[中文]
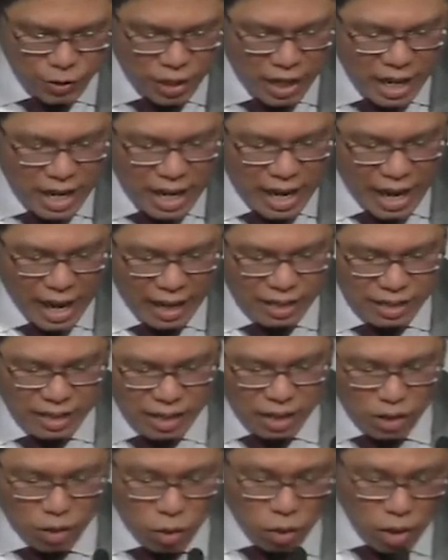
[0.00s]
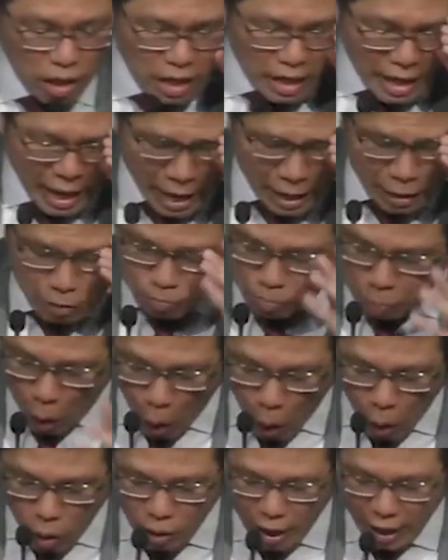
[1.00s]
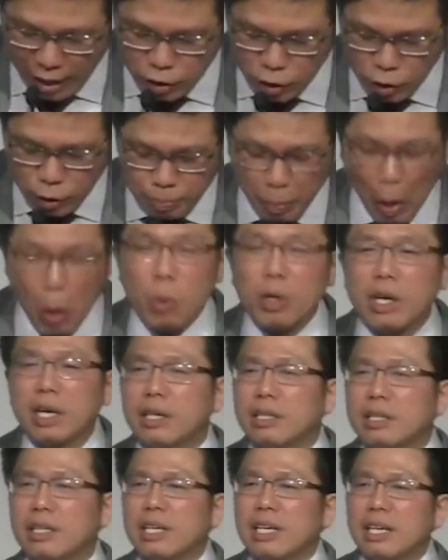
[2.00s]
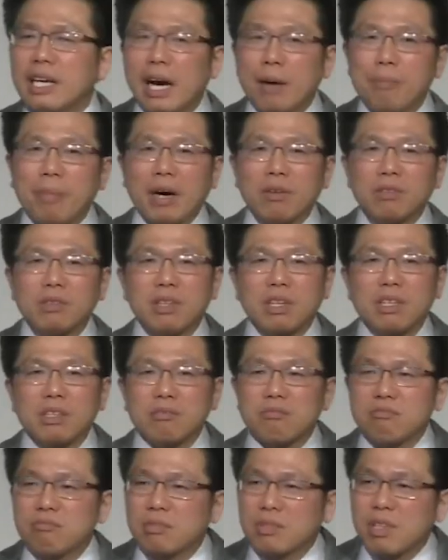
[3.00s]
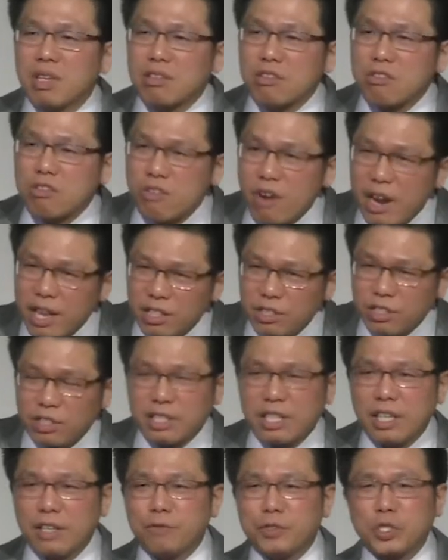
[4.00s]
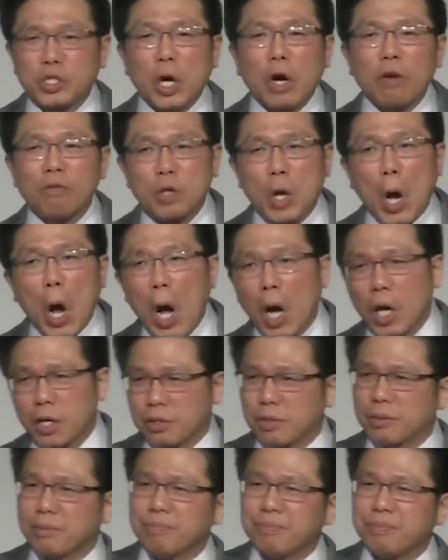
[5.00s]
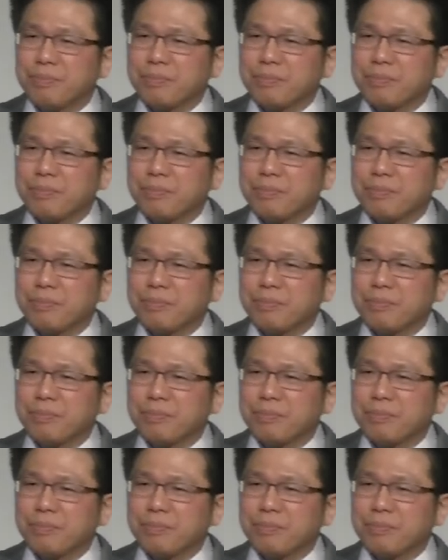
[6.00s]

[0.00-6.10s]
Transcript: 这里所说到的恩是谢恩，是上帝的恩惠。